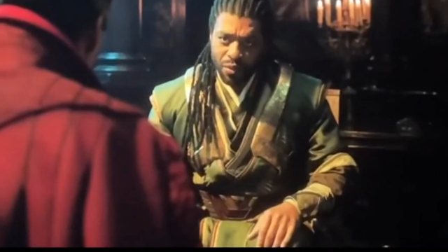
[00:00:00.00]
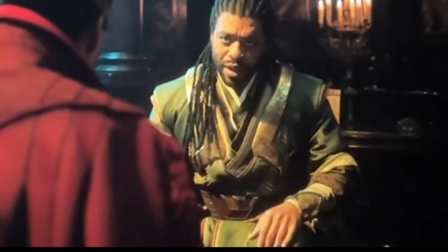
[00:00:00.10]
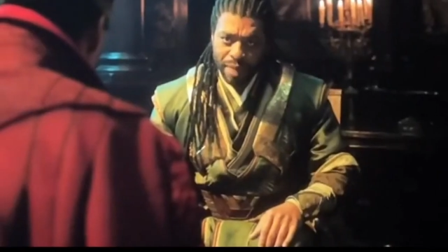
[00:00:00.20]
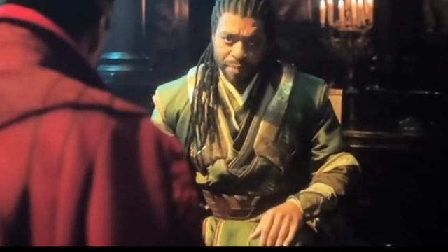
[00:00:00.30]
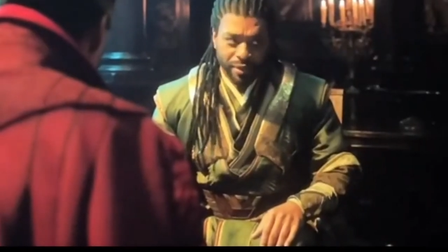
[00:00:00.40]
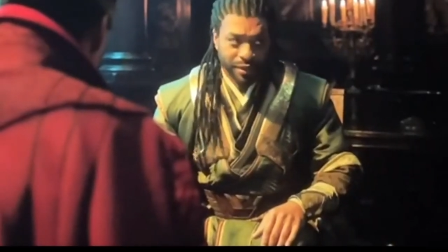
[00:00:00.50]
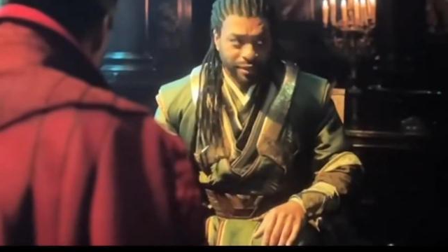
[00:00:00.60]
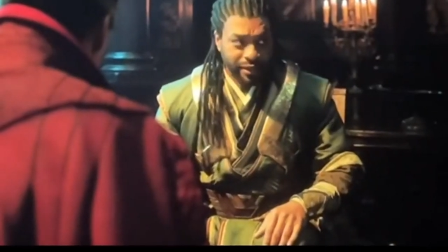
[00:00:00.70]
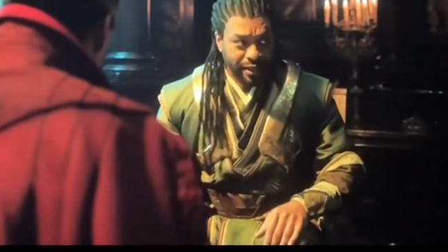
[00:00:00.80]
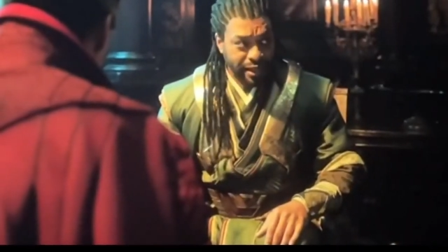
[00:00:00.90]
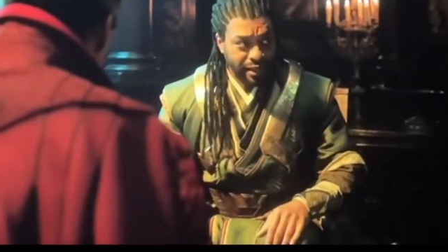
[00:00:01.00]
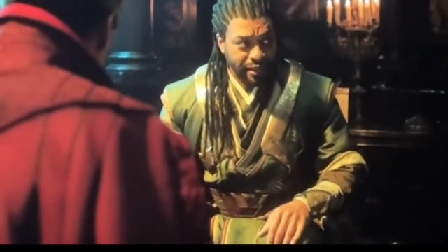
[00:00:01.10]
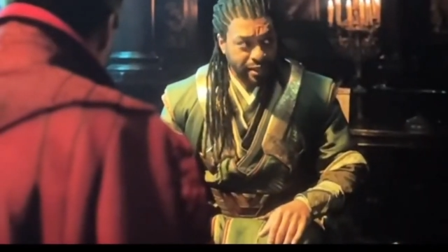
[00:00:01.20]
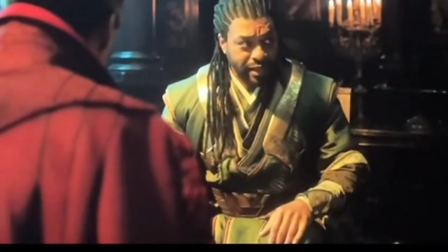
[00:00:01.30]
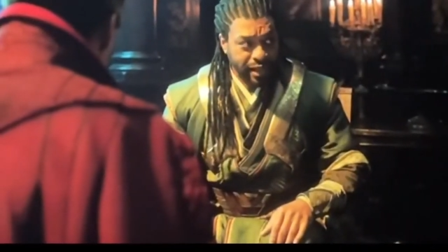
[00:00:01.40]
कालमोडो उन्हें बताता
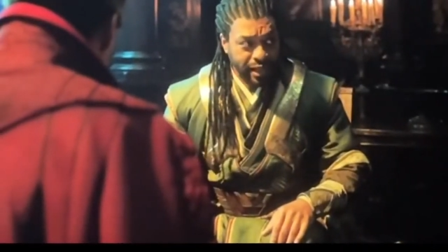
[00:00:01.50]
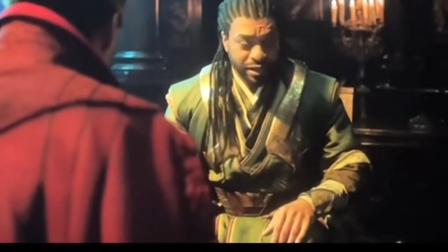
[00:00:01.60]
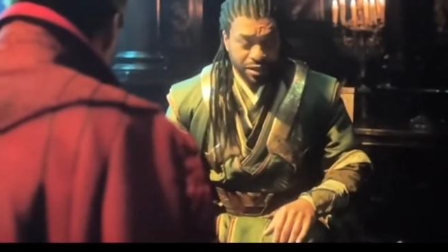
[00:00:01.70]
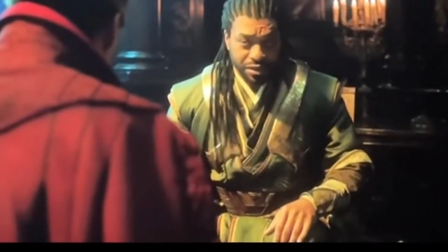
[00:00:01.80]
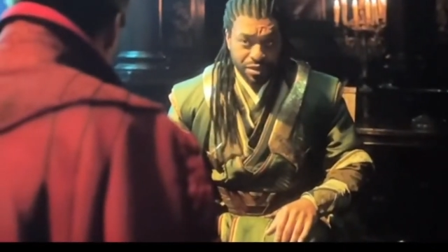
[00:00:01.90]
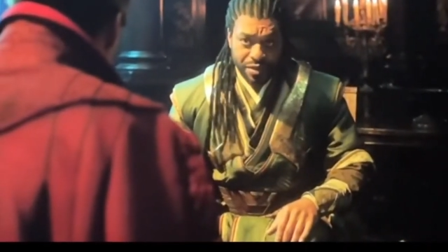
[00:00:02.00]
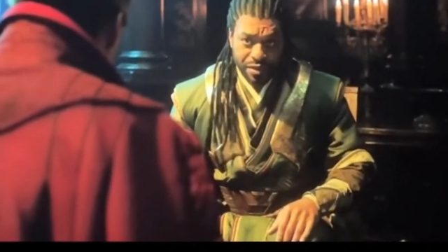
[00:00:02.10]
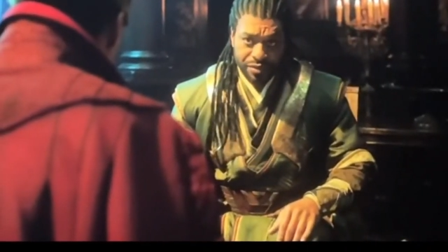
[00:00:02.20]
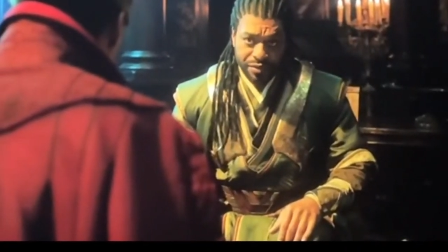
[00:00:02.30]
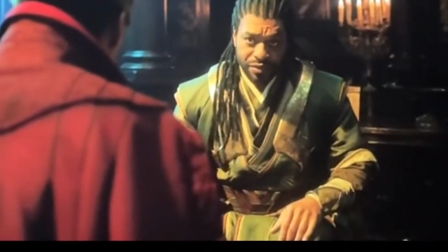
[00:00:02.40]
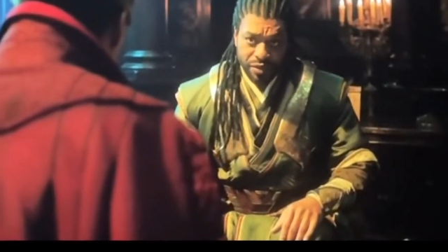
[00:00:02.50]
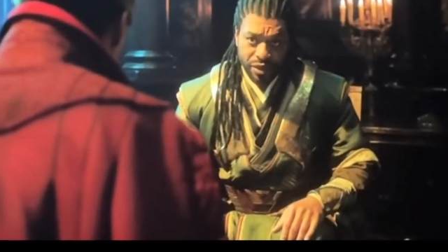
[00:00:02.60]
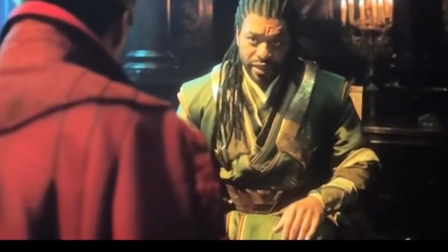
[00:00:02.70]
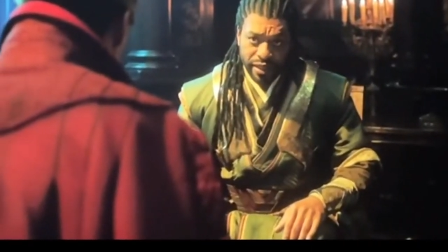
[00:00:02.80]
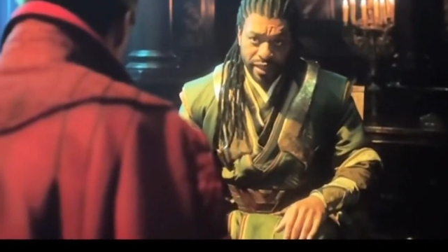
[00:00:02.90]
है कि उनके यूनिवर्स में भी डार्क
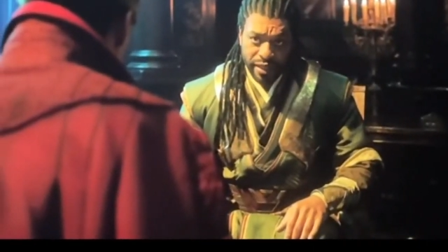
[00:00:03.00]
होल्ड है